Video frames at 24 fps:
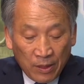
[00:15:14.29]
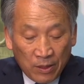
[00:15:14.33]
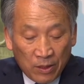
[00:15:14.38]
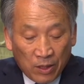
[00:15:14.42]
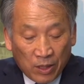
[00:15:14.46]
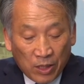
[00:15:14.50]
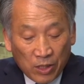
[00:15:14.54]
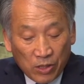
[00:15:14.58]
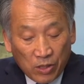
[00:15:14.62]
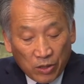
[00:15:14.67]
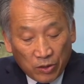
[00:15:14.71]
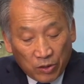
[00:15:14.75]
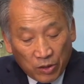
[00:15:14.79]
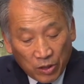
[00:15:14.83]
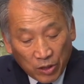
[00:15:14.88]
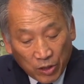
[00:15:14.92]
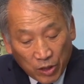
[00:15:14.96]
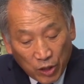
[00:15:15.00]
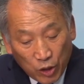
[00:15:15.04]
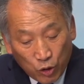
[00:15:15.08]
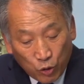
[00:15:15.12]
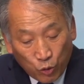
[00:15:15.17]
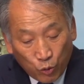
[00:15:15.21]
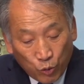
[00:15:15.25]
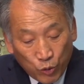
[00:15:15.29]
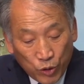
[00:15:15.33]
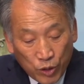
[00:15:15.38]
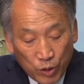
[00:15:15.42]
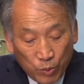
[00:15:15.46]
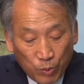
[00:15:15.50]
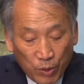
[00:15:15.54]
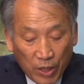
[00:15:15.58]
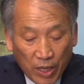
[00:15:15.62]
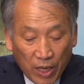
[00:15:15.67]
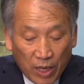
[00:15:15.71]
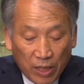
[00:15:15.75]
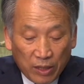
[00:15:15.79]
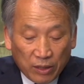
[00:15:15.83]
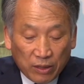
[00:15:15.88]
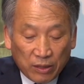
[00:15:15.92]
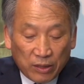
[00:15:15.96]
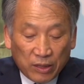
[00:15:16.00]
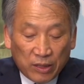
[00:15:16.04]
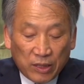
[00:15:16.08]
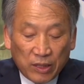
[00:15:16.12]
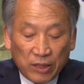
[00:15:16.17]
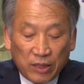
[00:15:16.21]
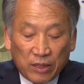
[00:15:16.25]
여기서 특히 조심해야 할
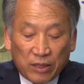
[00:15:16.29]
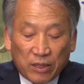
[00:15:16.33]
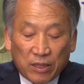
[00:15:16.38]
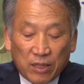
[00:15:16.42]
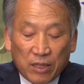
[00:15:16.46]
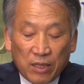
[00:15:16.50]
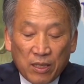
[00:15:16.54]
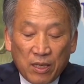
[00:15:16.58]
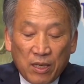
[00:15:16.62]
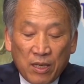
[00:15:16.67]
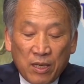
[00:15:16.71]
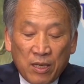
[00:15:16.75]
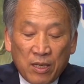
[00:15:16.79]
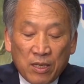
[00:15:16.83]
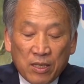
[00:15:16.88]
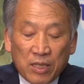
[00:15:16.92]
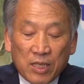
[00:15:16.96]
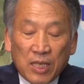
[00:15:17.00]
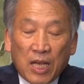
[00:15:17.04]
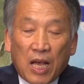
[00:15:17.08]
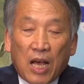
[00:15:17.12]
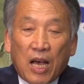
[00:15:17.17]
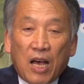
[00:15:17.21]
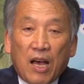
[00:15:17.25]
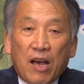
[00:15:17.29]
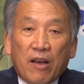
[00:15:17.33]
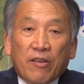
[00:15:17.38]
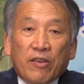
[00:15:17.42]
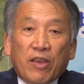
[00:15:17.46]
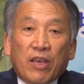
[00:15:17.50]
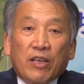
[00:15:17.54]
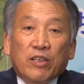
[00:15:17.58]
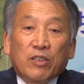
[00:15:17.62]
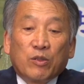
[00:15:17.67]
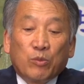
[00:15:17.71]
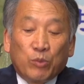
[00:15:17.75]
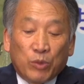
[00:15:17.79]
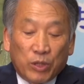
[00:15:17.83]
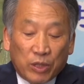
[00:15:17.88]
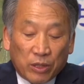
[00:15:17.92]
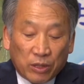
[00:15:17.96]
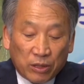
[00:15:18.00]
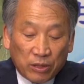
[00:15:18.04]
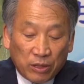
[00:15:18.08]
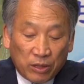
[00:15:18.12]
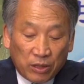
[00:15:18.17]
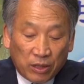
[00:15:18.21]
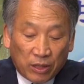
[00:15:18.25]
것은 상회의
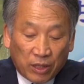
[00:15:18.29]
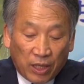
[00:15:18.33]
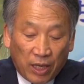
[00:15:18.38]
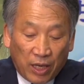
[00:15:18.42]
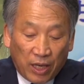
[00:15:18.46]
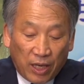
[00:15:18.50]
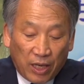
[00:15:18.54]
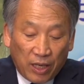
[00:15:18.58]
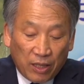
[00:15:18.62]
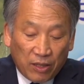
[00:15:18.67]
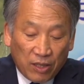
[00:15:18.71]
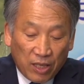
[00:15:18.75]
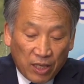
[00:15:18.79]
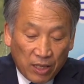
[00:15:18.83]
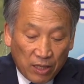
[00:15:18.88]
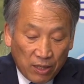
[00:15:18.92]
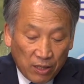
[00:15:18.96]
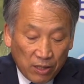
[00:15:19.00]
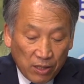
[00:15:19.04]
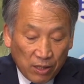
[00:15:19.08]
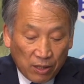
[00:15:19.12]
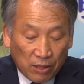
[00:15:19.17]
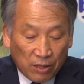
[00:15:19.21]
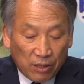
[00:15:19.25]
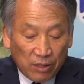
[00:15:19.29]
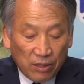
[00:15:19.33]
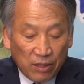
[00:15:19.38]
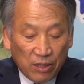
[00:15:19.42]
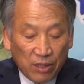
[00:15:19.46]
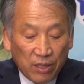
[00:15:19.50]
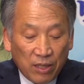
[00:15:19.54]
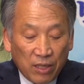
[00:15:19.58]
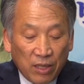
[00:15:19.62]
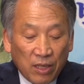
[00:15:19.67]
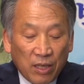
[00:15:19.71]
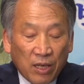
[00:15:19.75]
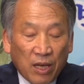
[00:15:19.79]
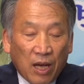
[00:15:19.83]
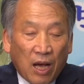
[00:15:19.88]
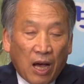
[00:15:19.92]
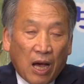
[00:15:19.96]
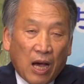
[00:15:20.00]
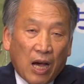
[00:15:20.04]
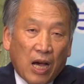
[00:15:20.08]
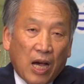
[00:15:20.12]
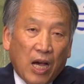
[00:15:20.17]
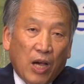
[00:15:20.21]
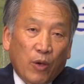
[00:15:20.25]
명령에 대해서
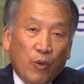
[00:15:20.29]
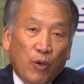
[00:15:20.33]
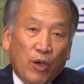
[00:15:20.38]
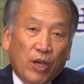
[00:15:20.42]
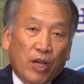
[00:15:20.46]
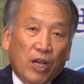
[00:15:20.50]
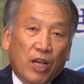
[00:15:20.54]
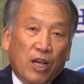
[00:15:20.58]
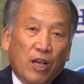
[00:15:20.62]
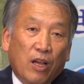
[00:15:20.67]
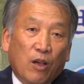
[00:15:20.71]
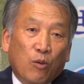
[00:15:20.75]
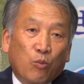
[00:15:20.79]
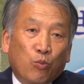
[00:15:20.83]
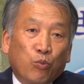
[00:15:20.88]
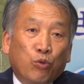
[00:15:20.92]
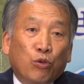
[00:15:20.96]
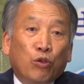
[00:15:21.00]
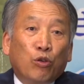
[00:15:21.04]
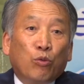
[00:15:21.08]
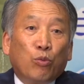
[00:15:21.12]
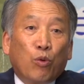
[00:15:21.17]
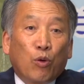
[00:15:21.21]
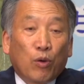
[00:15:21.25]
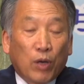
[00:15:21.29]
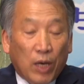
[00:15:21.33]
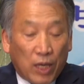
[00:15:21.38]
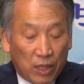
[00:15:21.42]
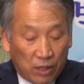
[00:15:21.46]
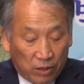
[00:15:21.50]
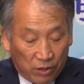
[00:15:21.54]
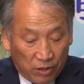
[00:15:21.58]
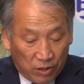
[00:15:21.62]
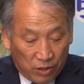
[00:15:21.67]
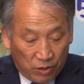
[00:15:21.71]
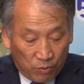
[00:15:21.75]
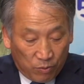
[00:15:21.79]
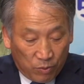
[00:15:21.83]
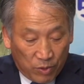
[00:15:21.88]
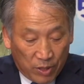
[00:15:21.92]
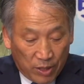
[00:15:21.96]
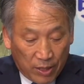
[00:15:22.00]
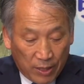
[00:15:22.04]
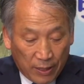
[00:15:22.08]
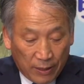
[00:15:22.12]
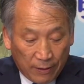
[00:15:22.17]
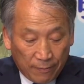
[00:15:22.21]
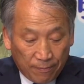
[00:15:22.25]
하회가 불복하는
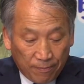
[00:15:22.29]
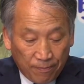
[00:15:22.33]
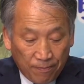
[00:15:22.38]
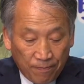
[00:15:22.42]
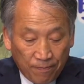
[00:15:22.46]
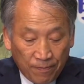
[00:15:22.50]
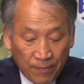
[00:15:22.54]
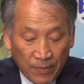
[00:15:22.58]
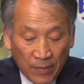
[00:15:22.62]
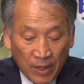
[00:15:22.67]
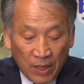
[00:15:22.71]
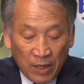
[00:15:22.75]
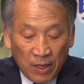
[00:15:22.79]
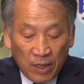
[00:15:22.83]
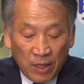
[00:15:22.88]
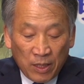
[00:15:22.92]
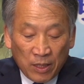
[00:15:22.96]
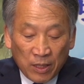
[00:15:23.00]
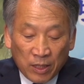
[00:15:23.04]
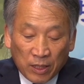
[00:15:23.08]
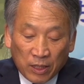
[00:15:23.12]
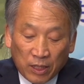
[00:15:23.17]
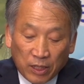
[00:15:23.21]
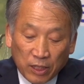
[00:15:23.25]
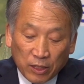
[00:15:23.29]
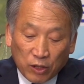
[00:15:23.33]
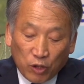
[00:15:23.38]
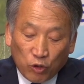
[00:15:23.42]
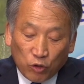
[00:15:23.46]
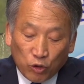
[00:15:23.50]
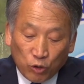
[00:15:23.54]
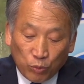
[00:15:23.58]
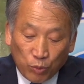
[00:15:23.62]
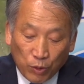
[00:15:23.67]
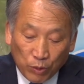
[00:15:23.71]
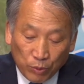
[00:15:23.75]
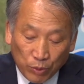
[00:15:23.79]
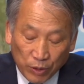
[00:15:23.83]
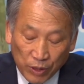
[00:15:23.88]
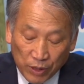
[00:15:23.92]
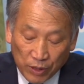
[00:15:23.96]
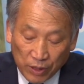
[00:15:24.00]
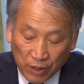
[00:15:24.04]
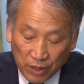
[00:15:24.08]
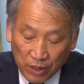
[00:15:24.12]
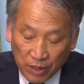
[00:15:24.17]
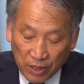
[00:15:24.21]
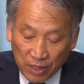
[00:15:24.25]
것입니다. 이럴 경우
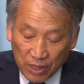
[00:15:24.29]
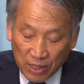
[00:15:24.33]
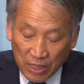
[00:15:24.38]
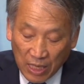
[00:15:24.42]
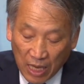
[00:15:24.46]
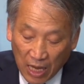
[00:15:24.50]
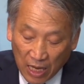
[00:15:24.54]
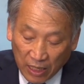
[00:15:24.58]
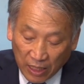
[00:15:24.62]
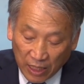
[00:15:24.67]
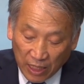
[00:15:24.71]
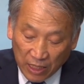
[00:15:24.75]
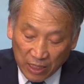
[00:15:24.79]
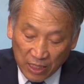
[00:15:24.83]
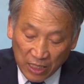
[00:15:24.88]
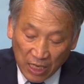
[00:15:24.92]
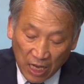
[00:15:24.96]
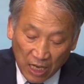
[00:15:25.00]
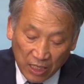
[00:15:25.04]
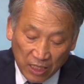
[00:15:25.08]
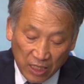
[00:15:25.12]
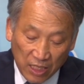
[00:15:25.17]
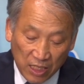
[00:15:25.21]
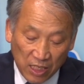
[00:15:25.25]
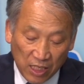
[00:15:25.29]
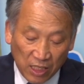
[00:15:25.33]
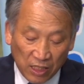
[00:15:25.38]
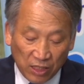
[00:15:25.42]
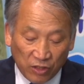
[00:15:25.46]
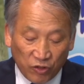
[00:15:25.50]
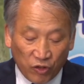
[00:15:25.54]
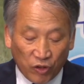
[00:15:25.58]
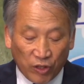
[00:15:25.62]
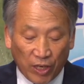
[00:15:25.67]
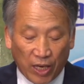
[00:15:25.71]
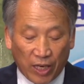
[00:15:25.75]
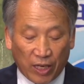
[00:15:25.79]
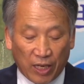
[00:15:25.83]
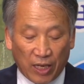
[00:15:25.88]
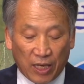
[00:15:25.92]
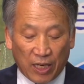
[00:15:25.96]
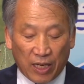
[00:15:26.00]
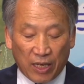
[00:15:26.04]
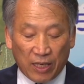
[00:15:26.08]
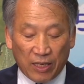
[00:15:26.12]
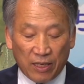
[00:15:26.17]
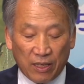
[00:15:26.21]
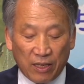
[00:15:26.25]
법은 상해 차기
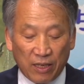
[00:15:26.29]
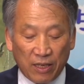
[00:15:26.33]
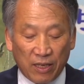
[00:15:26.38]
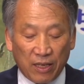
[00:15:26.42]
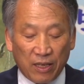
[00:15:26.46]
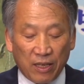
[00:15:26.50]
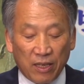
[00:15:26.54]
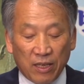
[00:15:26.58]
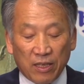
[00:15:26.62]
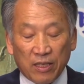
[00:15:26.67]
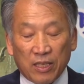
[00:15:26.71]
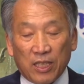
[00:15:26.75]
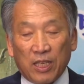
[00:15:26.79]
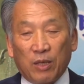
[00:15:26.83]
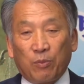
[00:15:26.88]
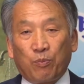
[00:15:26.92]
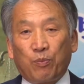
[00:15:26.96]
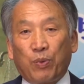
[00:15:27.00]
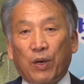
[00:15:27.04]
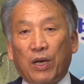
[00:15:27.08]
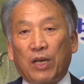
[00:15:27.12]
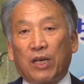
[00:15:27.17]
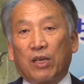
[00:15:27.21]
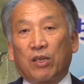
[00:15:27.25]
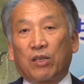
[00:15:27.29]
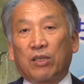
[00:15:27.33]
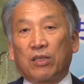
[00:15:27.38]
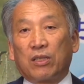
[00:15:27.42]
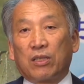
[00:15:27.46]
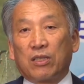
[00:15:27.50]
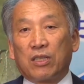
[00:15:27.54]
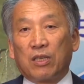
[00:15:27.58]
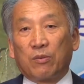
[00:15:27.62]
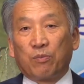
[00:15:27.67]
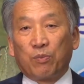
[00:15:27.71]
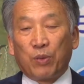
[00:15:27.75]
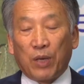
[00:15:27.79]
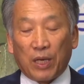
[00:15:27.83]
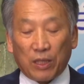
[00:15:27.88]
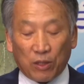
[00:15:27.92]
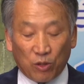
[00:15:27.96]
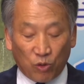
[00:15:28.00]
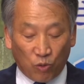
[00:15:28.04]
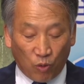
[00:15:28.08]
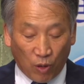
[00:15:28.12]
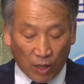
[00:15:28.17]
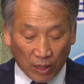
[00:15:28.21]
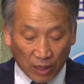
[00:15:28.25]
정기회가 재판,
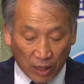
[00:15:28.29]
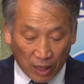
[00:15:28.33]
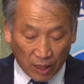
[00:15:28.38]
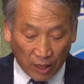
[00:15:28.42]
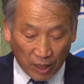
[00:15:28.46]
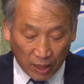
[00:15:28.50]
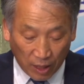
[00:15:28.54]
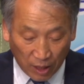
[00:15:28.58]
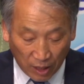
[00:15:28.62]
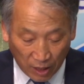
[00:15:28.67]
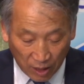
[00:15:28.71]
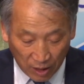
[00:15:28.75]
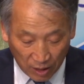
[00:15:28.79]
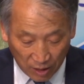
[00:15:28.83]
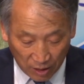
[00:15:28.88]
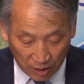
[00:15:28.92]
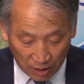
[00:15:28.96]
재판 관할의